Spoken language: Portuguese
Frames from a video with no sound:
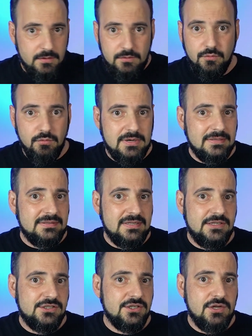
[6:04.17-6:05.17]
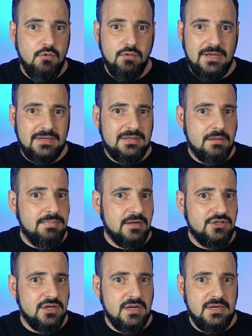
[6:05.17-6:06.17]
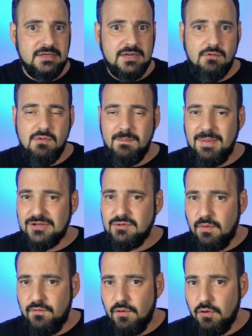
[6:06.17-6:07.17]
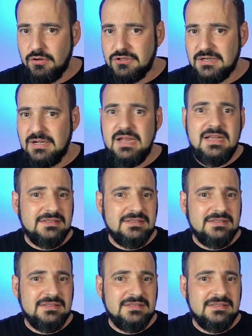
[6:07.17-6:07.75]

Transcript: Nunca deixe de conectar a parte clínica com a parte morfológica.